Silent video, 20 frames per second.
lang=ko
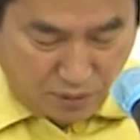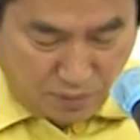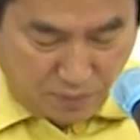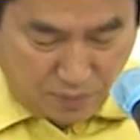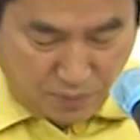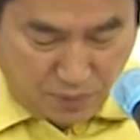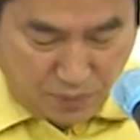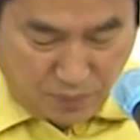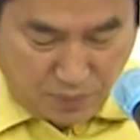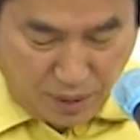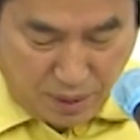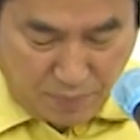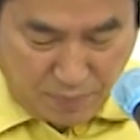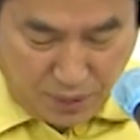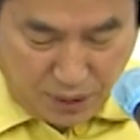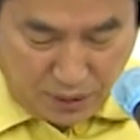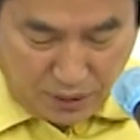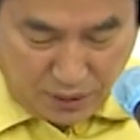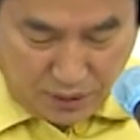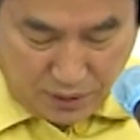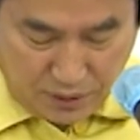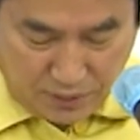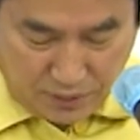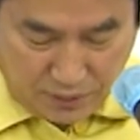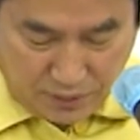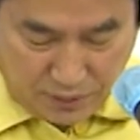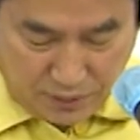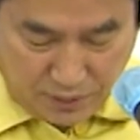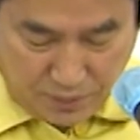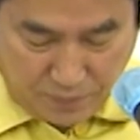기피하지 않도록
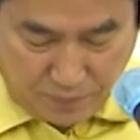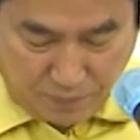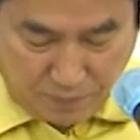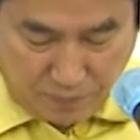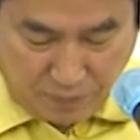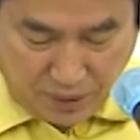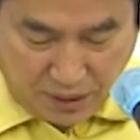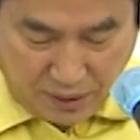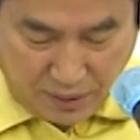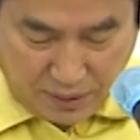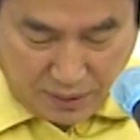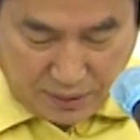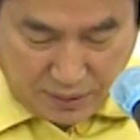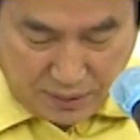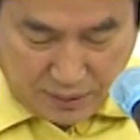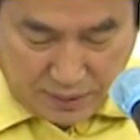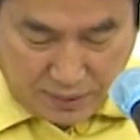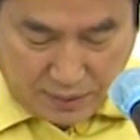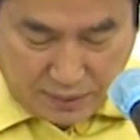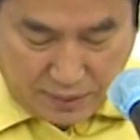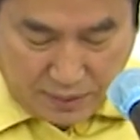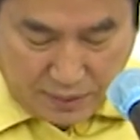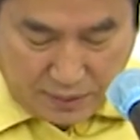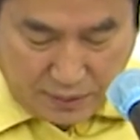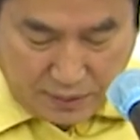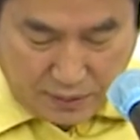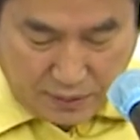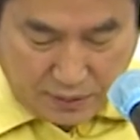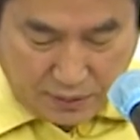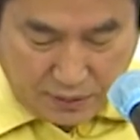별도의 전용 전화를 개설해
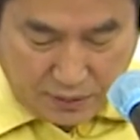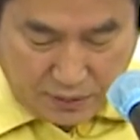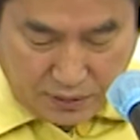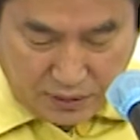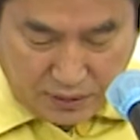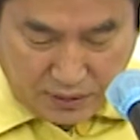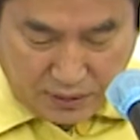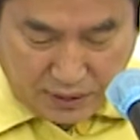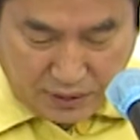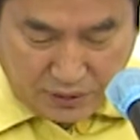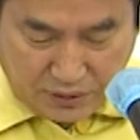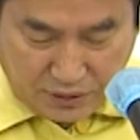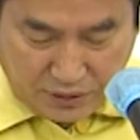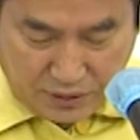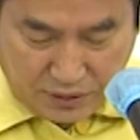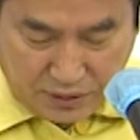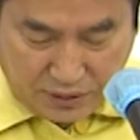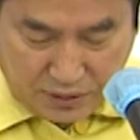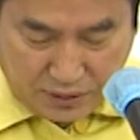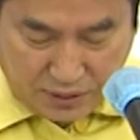검사받도록 했습니다.